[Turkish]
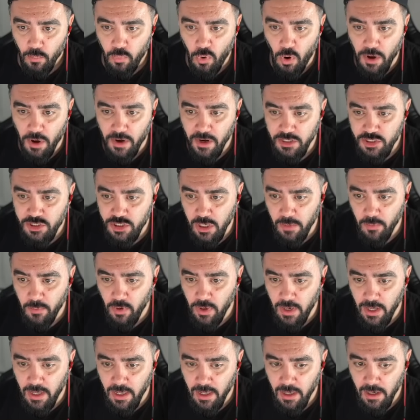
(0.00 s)
Araç ne
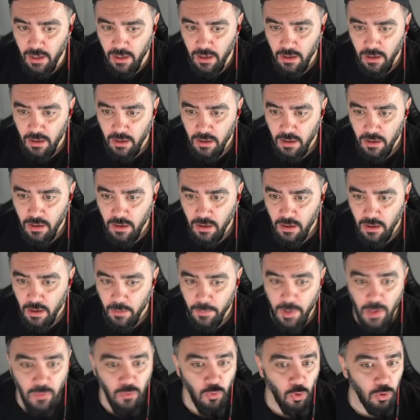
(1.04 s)
böyle?
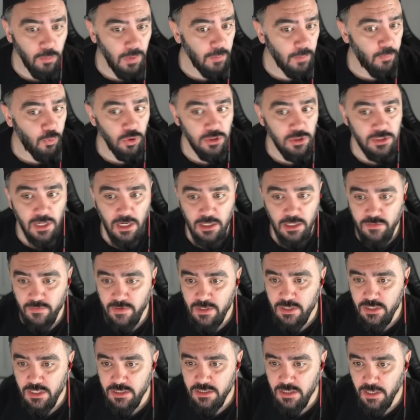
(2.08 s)
Ben normal polis aracı
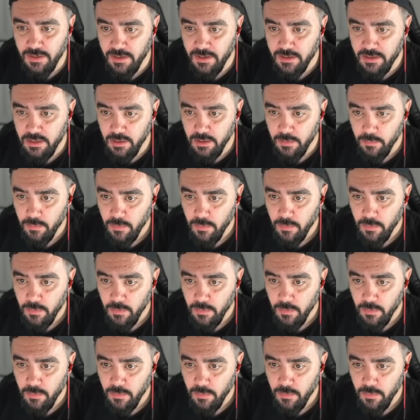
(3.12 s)
verecek zannettim.